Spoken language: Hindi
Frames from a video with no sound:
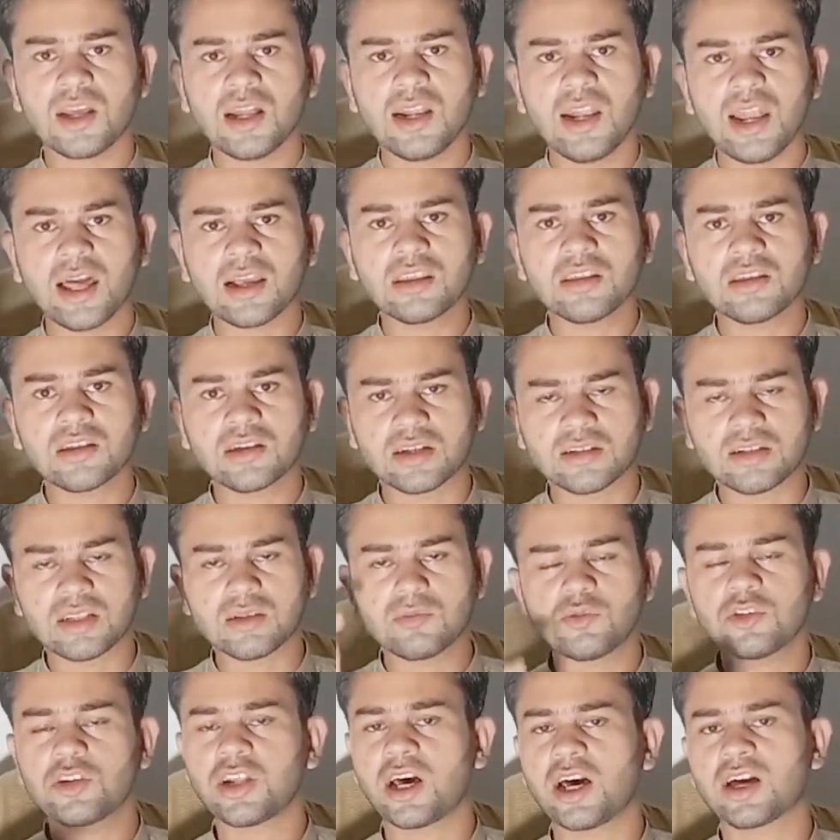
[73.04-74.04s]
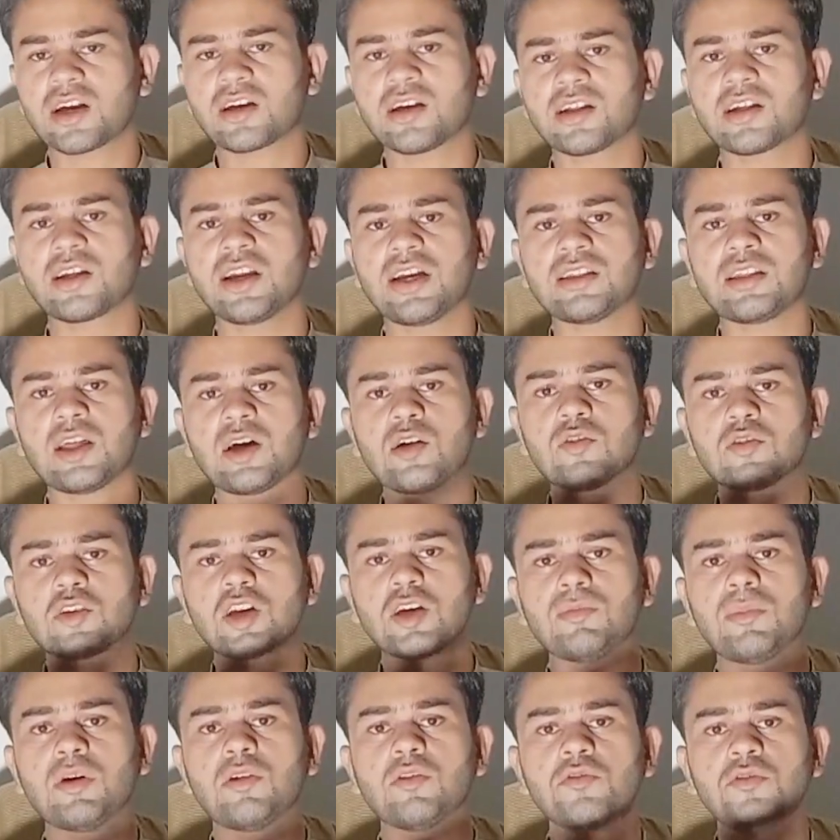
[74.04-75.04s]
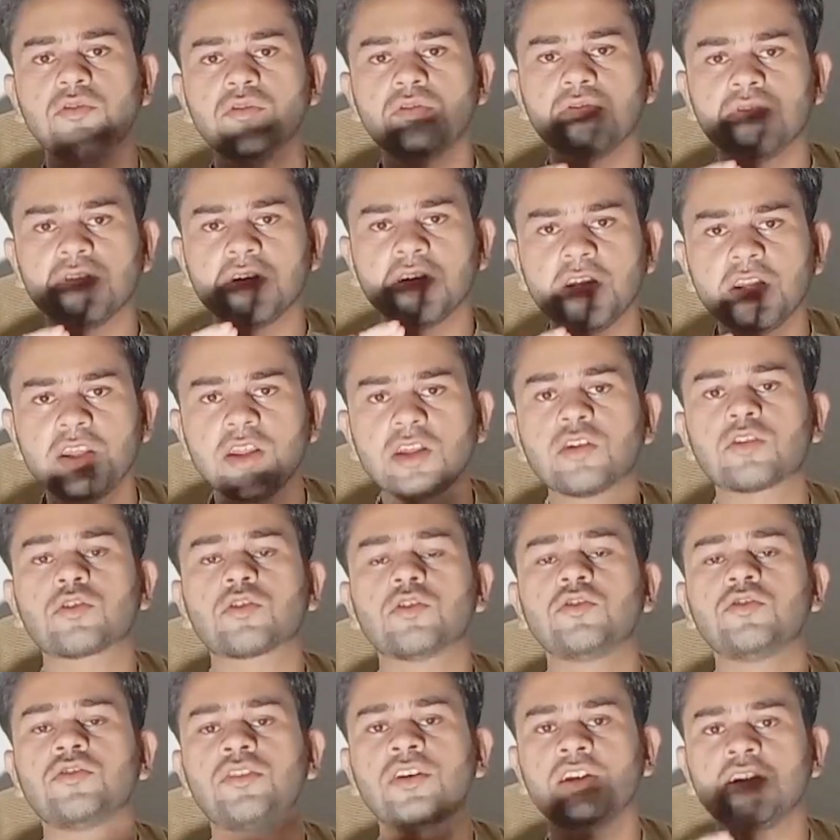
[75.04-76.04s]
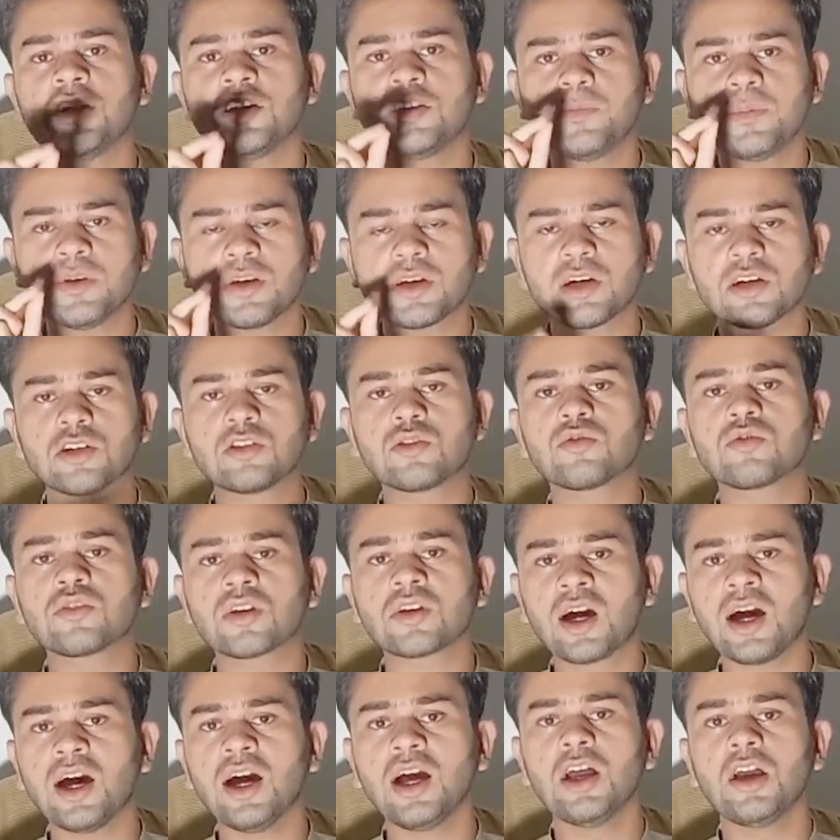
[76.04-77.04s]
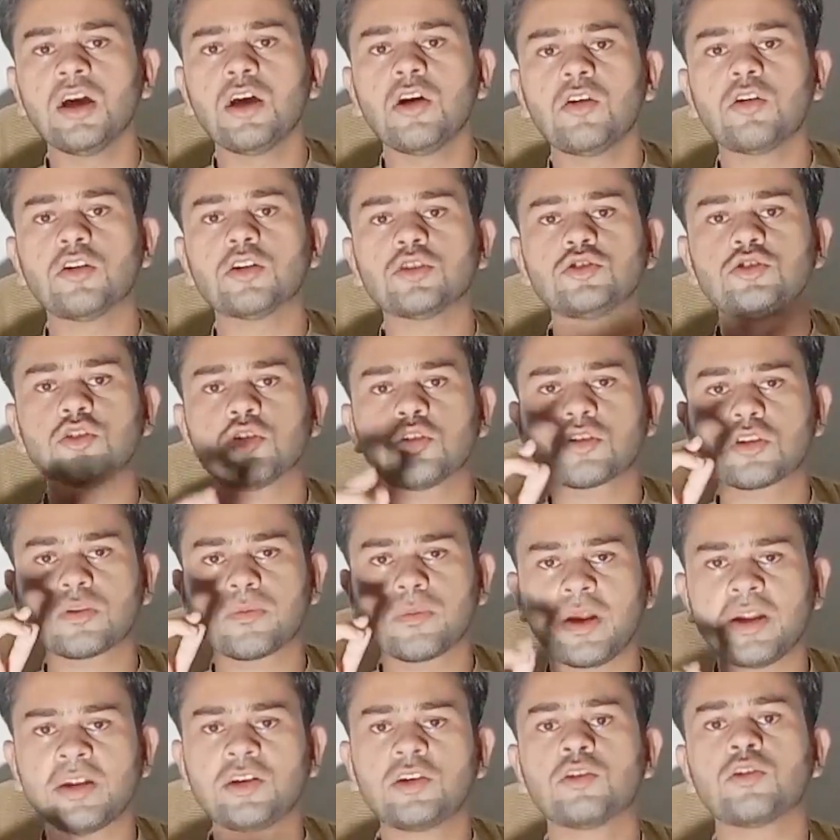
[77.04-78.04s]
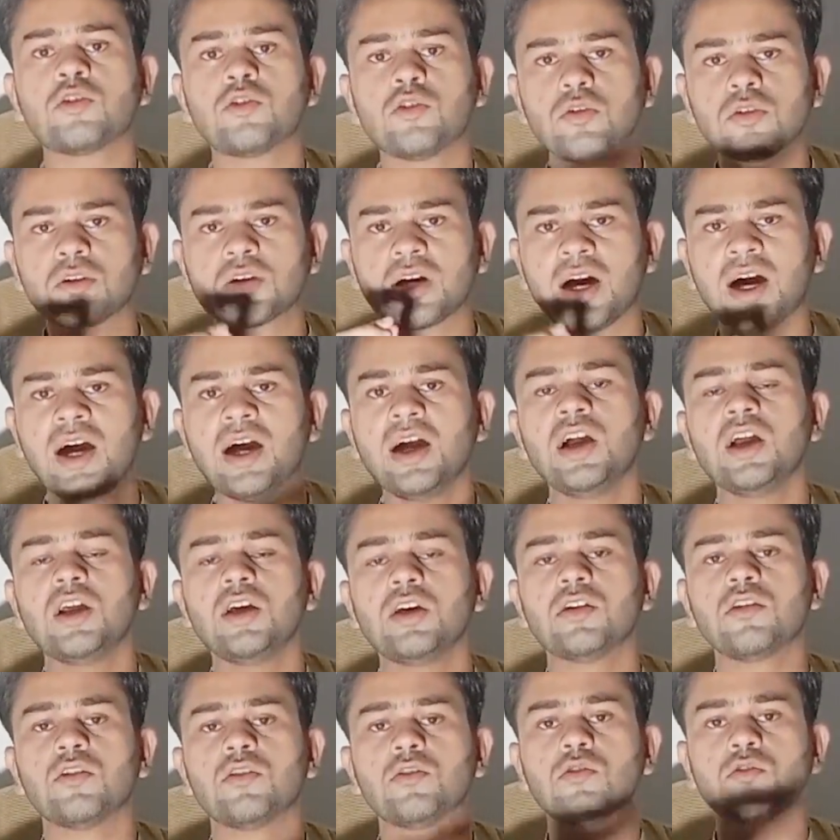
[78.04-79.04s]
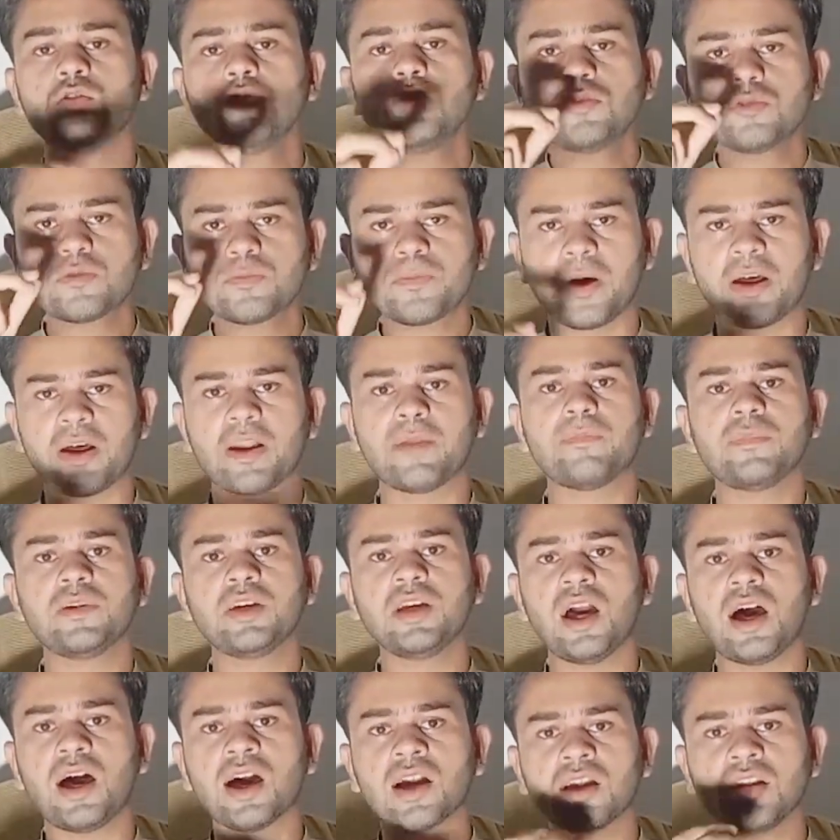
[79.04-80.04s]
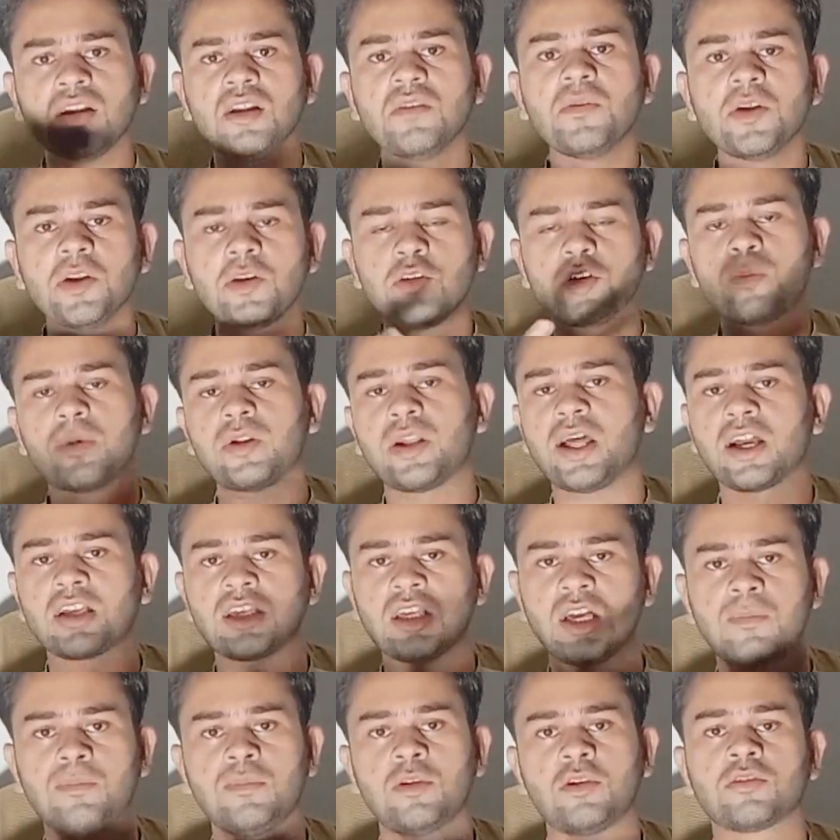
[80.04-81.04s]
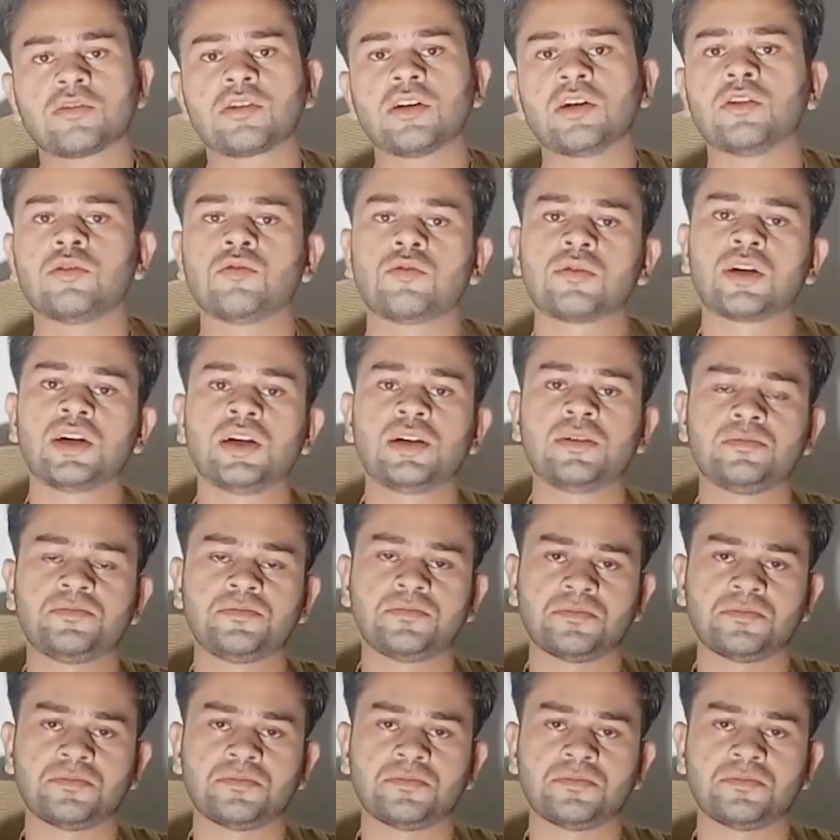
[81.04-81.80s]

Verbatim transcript: अल्लाह की कसम उठा कर कहता हूँ कि मैं उस वीडियो को डिलीट भी कर दूँगा और जो कमेंट होगा उस पर भी अगली वीडियो बना के अपलोड कर दूँगा